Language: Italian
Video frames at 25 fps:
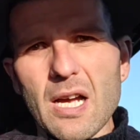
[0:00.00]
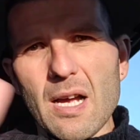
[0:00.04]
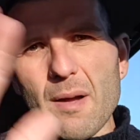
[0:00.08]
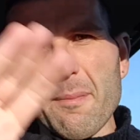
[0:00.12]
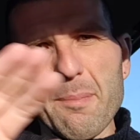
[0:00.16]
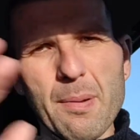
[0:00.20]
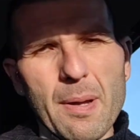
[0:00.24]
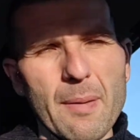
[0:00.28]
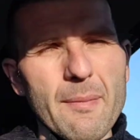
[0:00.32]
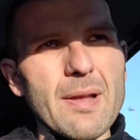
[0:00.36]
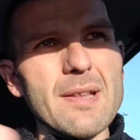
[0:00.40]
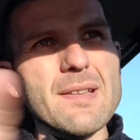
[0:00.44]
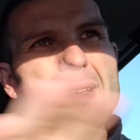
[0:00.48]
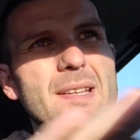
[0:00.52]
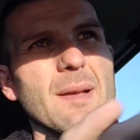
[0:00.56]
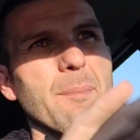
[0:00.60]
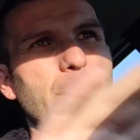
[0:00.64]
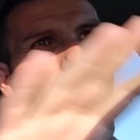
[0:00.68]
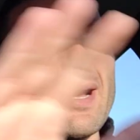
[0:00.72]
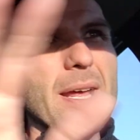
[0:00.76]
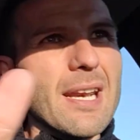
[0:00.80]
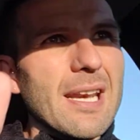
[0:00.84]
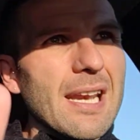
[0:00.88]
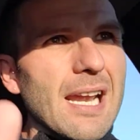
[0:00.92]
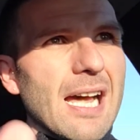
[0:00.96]
già ampiamente
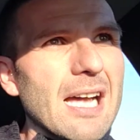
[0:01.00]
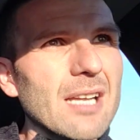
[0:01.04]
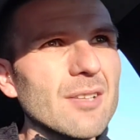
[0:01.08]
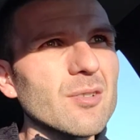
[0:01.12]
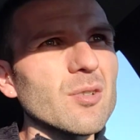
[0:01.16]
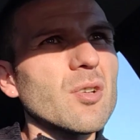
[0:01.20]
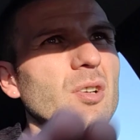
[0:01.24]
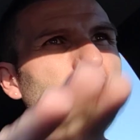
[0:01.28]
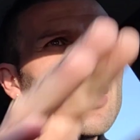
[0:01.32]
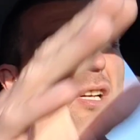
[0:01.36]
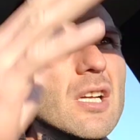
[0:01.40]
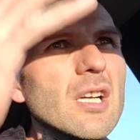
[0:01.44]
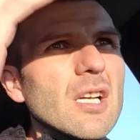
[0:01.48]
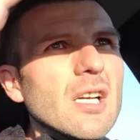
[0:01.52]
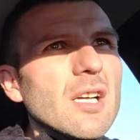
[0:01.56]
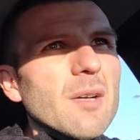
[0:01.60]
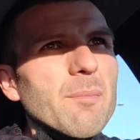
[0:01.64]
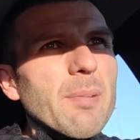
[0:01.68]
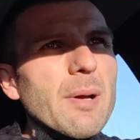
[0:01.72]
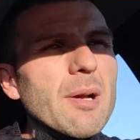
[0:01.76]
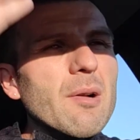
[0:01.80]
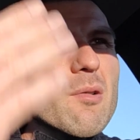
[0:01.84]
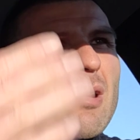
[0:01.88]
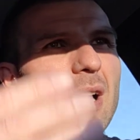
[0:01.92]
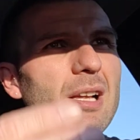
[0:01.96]
parlato
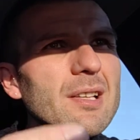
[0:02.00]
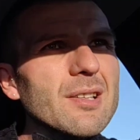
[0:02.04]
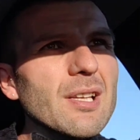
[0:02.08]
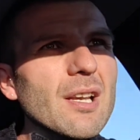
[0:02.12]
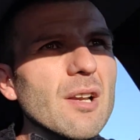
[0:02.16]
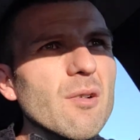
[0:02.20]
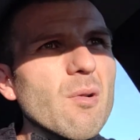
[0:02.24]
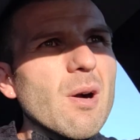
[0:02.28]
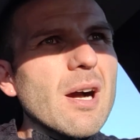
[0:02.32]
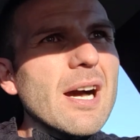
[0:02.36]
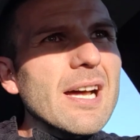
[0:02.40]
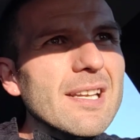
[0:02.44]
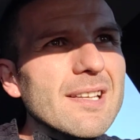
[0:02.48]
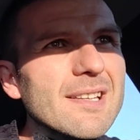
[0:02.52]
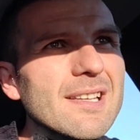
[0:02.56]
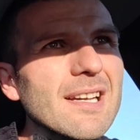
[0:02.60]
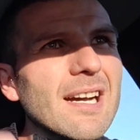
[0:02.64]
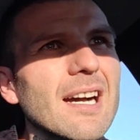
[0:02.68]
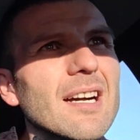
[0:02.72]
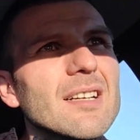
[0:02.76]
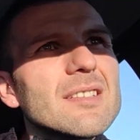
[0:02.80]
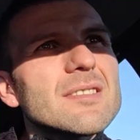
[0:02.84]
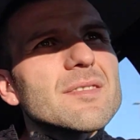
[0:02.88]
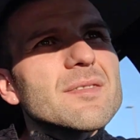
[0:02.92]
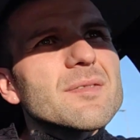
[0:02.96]
per quanto
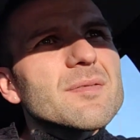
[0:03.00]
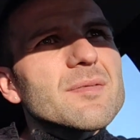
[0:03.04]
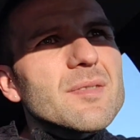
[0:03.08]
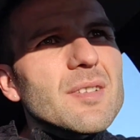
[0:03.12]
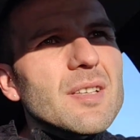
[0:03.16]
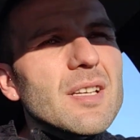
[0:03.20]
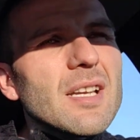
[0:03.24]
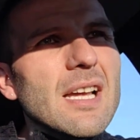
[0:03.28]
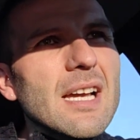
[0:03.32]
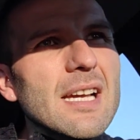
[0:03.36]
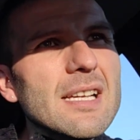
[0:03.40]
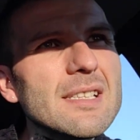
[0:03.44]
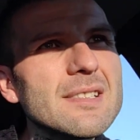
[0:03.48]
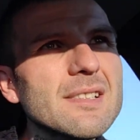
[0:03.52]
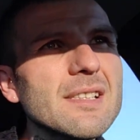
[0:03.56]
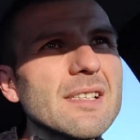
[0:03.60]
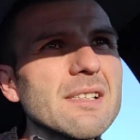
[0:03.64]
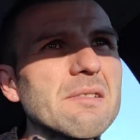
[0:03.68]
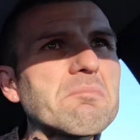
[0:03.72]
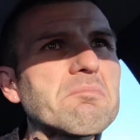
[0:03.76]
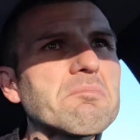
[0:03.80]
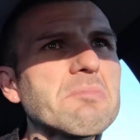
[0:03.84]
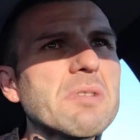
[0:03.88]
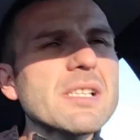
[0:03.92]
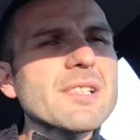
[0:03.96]
riguarda le
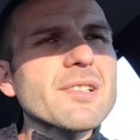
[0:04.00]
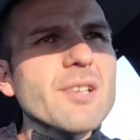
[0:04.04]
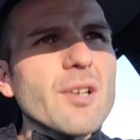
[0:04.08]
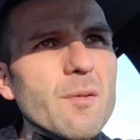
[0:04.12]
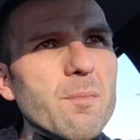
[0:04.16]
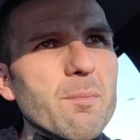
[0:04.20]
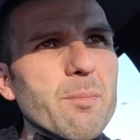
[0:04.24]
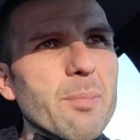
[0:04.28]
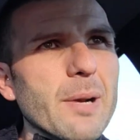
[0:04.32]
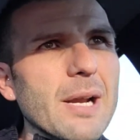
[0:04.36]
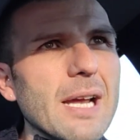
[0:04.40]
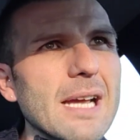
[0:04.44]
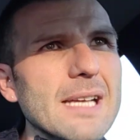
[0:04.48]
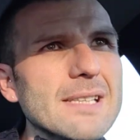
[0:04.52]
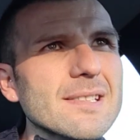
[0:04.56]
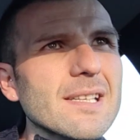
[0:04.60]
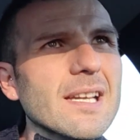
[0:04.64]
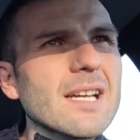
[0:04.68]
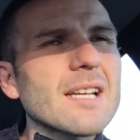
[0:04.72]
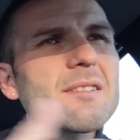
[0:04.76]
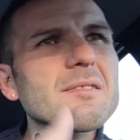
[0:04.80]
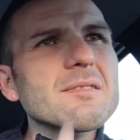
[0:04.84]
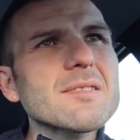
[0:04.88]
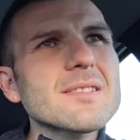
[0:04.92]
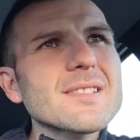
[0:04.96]
di, di
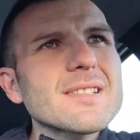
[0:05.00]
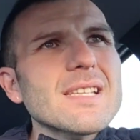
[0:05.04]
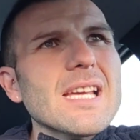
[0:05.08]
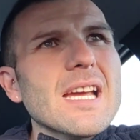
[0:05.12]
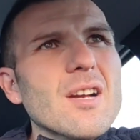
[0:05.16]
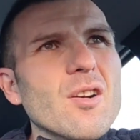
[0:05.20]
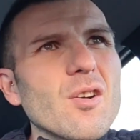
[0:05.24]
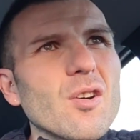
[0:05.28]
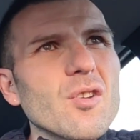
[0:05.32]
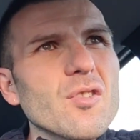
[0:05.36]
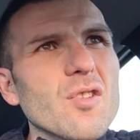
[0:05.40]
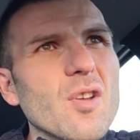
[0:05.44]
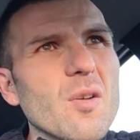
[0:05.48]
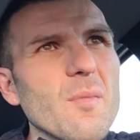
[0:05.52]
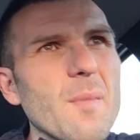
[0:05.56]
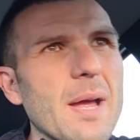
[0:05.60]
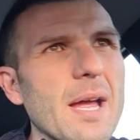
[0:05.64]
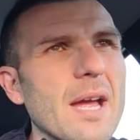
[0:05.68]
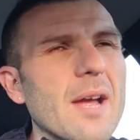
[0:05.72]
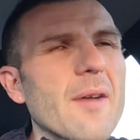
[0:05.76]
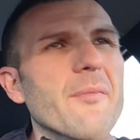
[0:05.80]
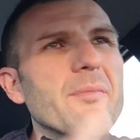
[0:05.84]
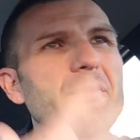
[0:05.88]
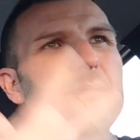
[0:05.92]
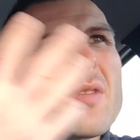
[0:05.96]
sorprese secondo
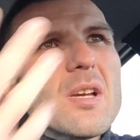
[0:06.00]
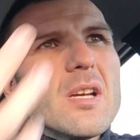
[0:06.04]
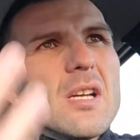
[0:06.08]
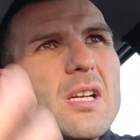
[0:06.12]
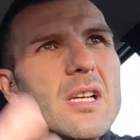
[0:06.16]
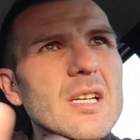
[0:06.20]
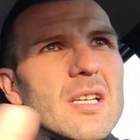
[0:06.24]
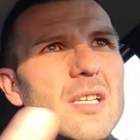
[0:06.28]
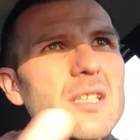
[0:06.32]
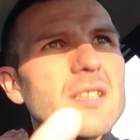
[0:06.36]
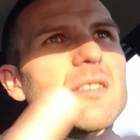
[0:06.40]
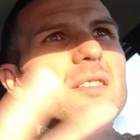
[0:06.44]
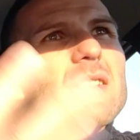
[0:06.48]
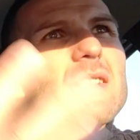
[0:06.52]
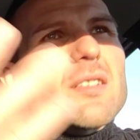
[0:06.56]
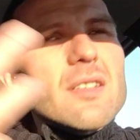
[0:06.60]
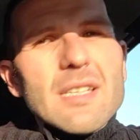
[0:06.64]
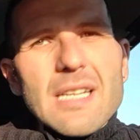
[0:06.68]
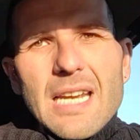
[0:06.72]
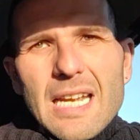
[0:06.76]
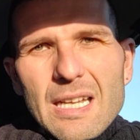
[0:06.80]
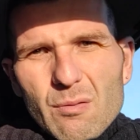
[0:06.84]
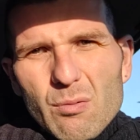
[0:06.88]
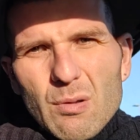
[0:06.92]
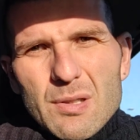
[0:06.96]
me
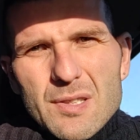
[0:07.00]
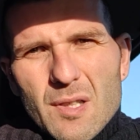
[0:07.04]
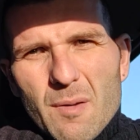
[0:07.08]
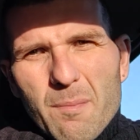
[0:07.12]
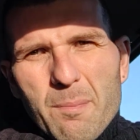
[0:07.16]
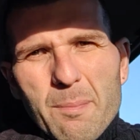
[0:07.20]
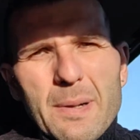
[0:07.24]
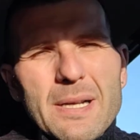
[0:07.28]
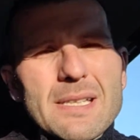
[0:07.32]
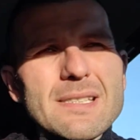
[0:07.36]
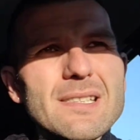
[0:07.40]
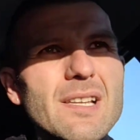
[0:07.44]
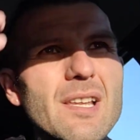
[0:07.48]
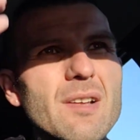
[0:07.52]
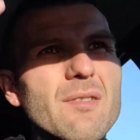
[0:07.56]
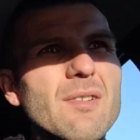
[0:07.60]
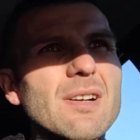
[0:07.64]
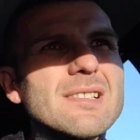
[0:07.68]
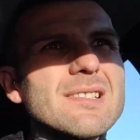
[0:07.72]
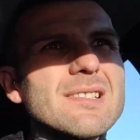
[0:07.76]
le due sorprese di